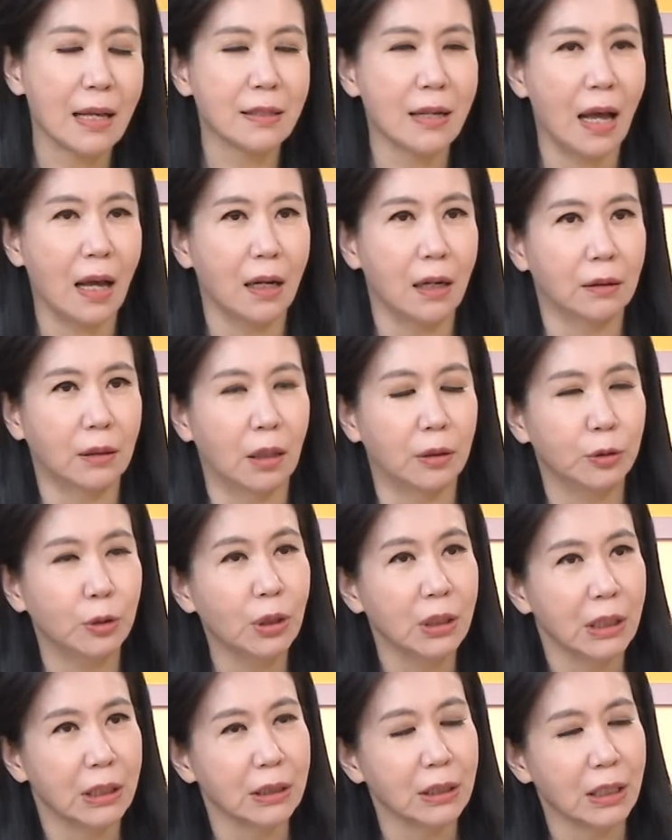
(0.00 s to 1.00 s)
场哦，就
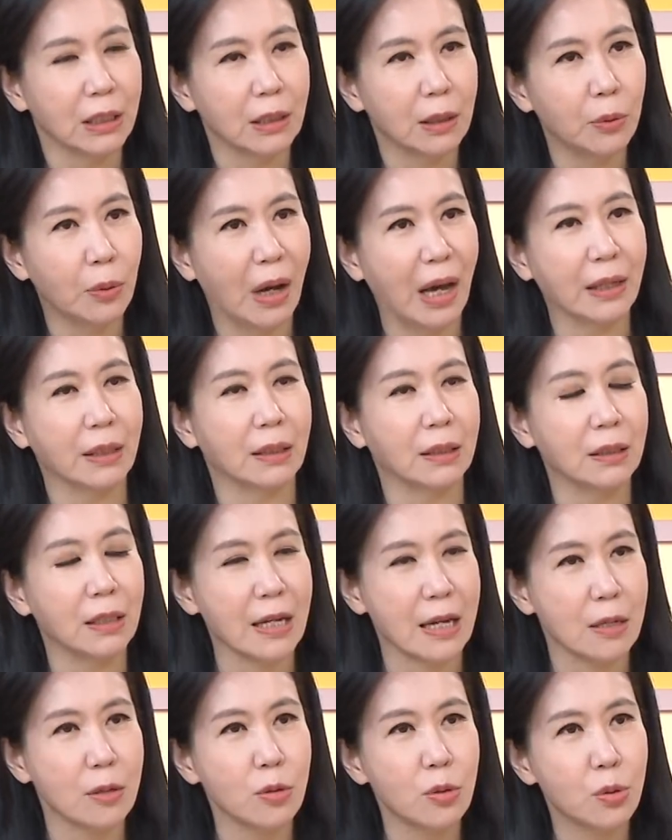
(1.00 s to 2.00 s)
合理的怀疑
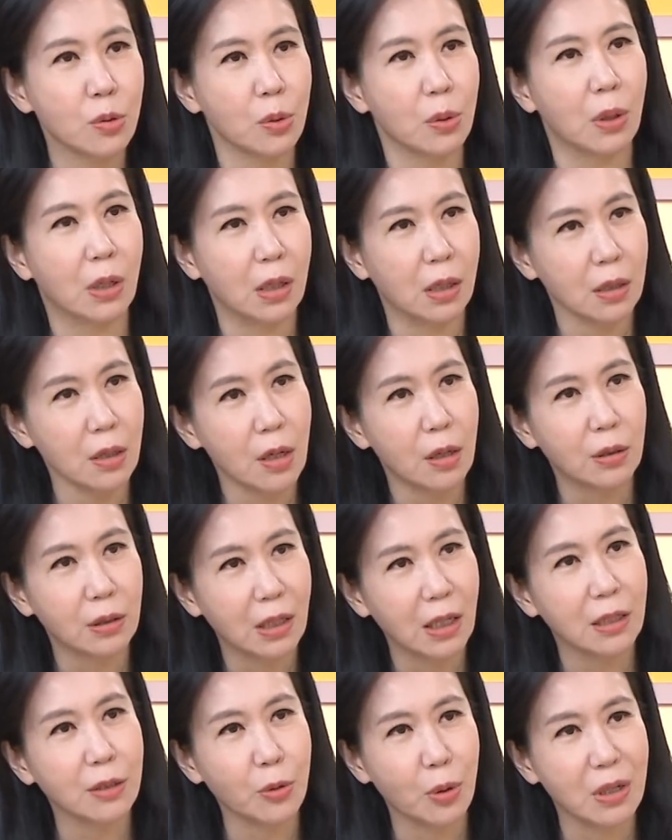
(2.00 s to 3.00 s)
连锁
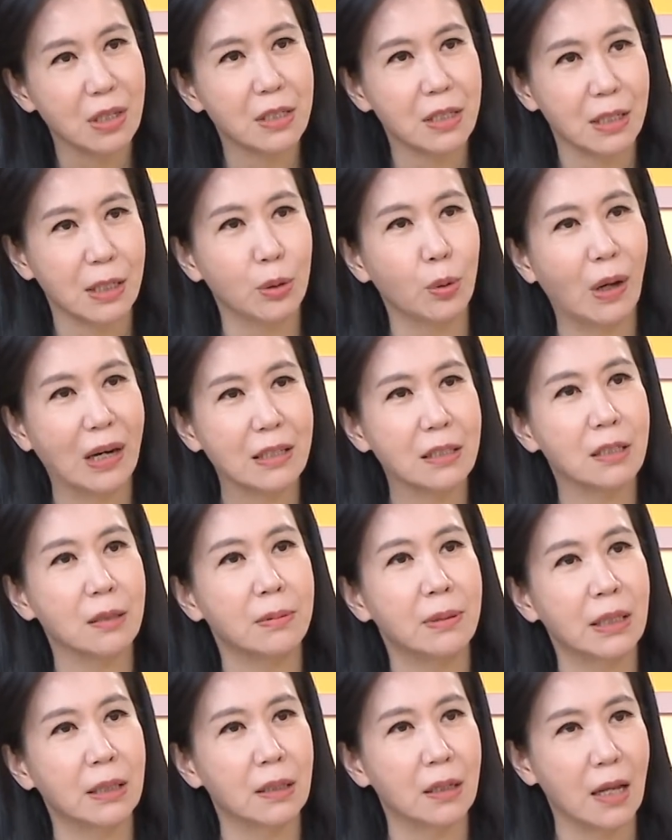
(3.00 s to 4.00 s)
集团是不
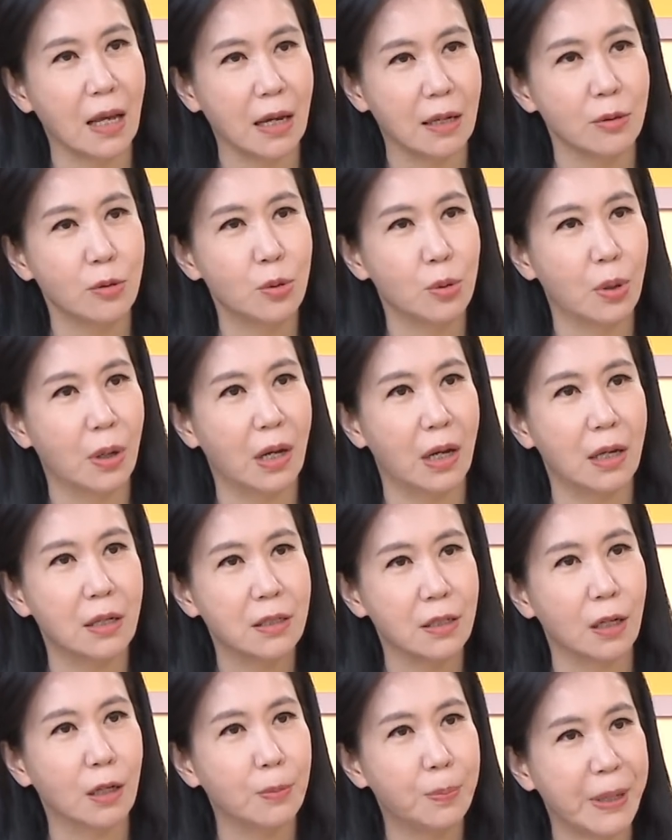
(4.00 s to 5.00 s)
是连锁
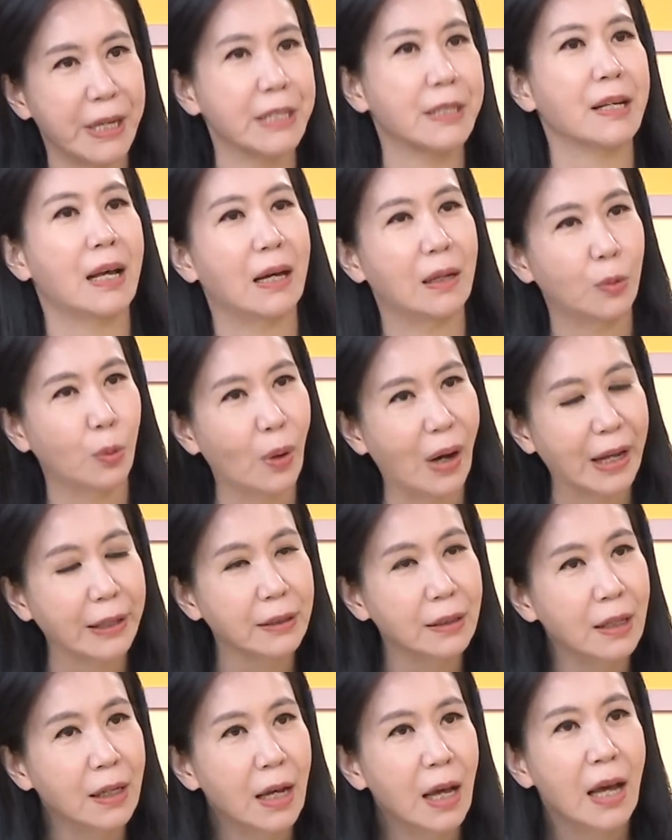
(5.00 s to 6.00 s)
SOP 这样玩？
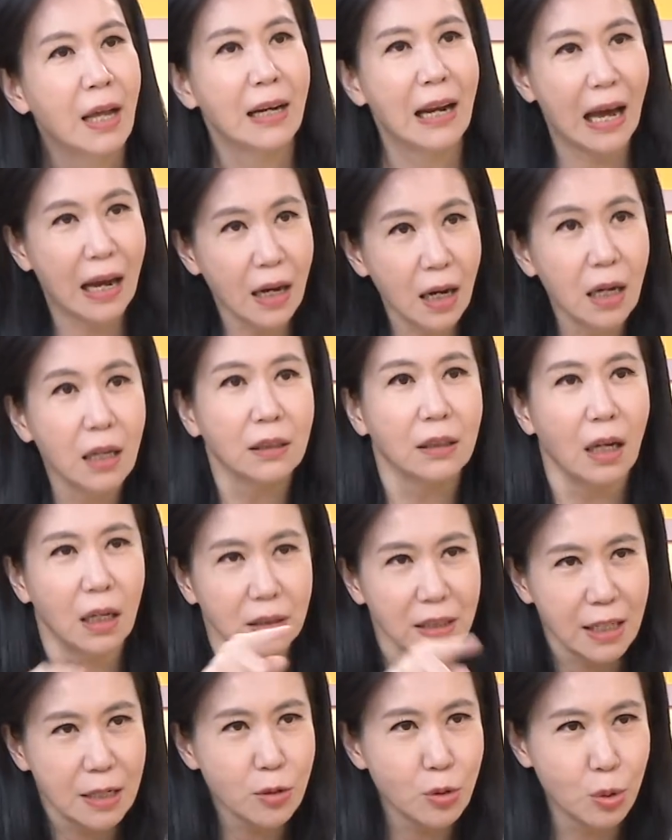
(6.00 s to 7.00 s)
然后呢，
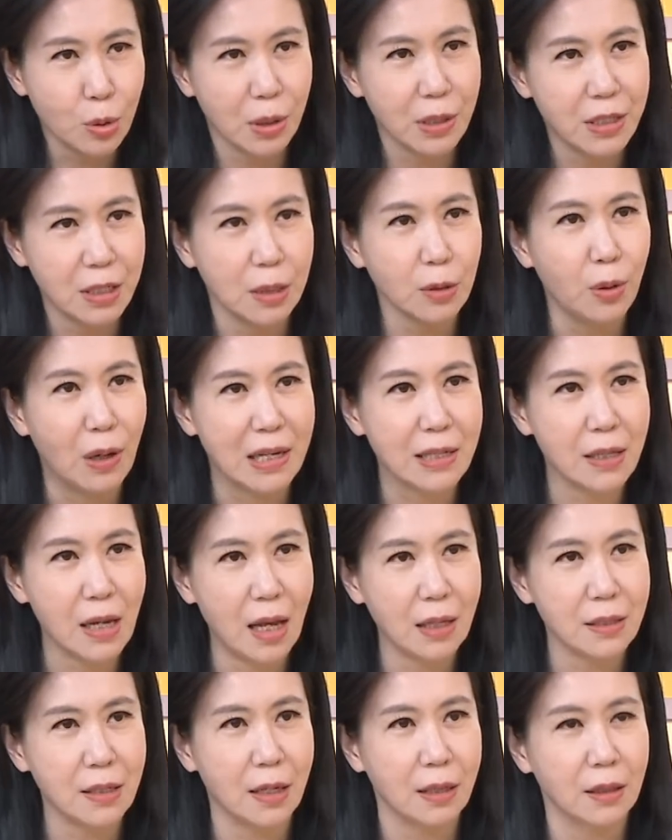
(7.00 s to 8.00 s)
连锁集团现
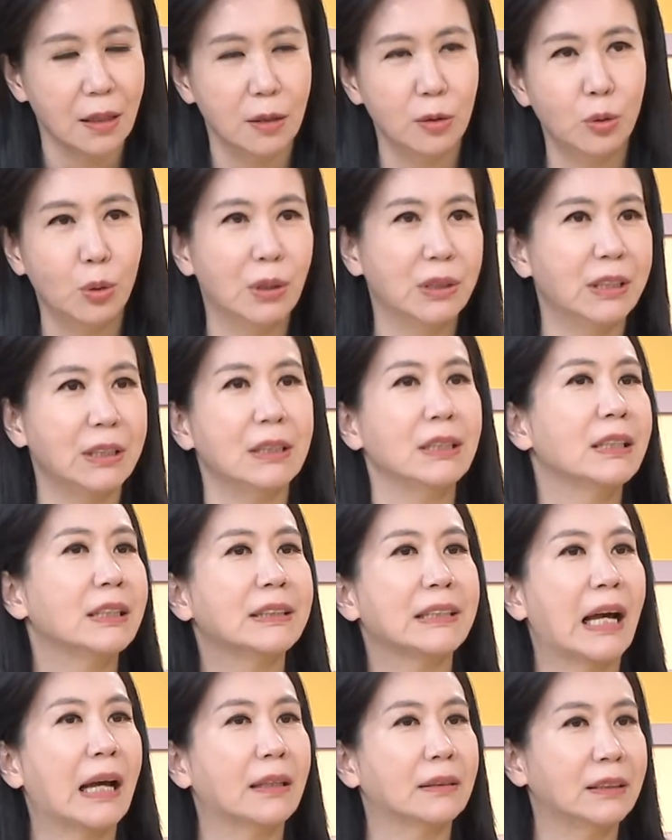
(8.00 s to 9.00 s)
在切割说这是一
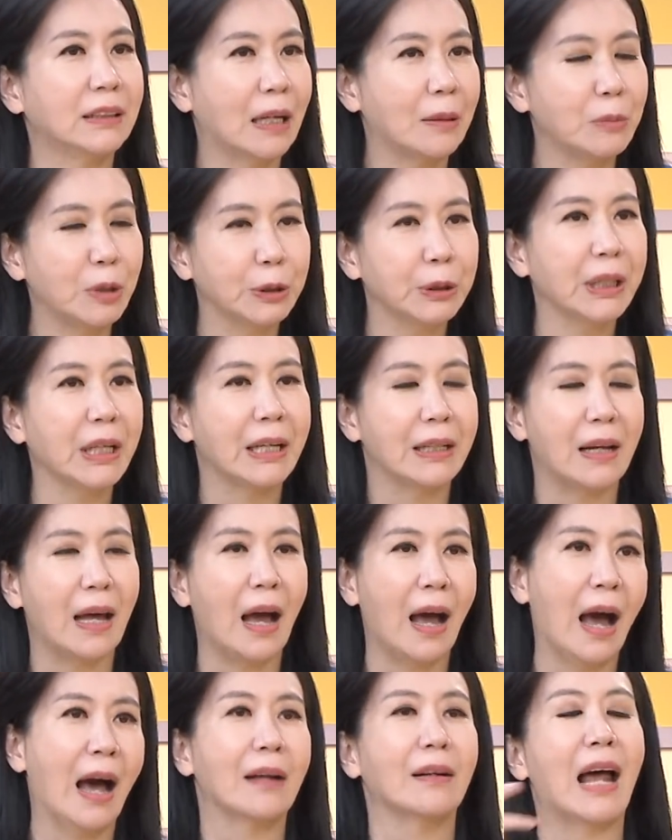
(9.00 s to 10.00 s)
家加盟店，
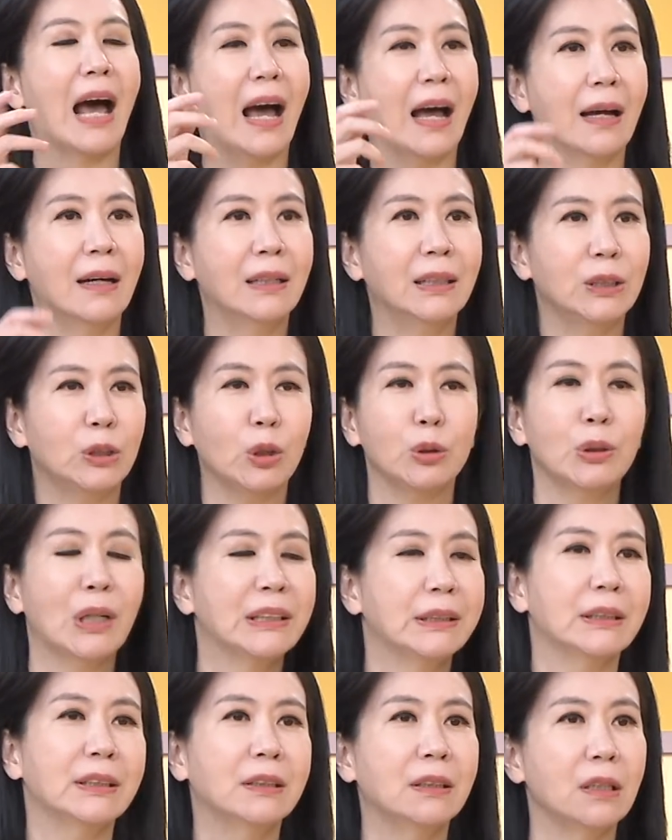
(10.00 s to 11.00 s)
好啦。就
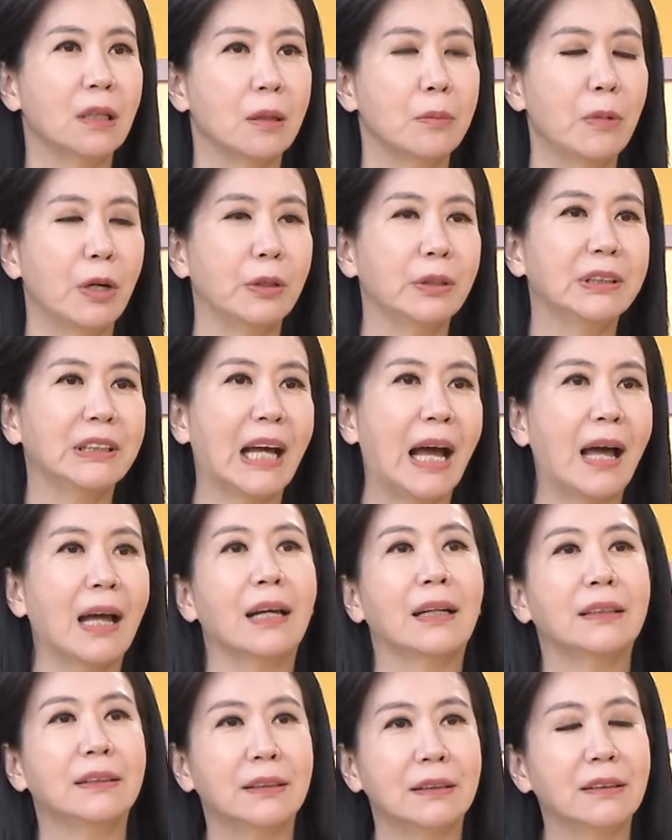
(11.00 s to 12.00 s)
算这是你某一家
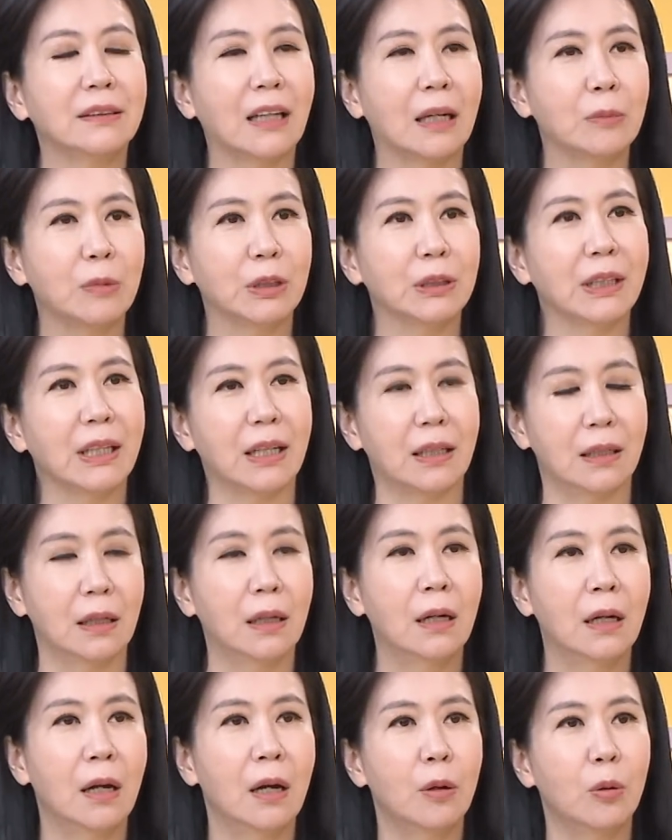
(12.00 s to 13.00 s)
黑心加盟店，
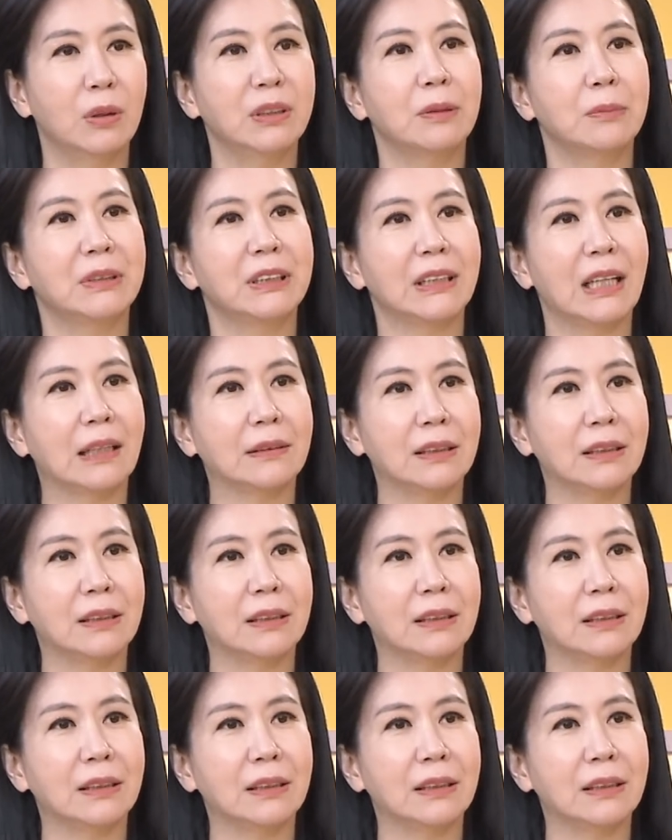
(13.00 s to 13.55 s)
对我怎么知道